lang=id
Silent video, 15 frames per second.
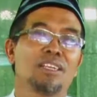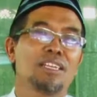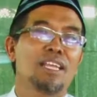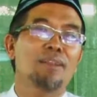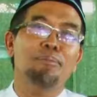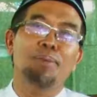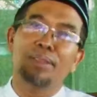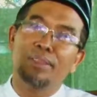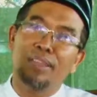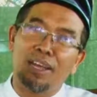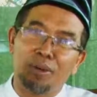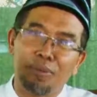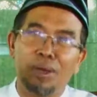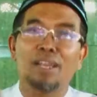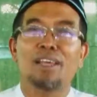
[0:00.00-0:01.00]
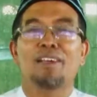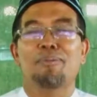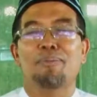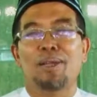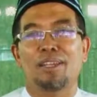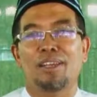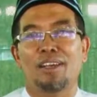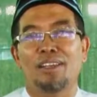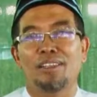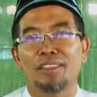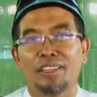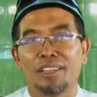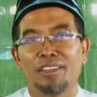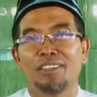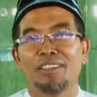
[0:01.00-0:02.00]
dan bertakwalah kepada
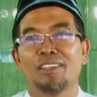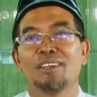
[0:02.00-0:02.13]
Allah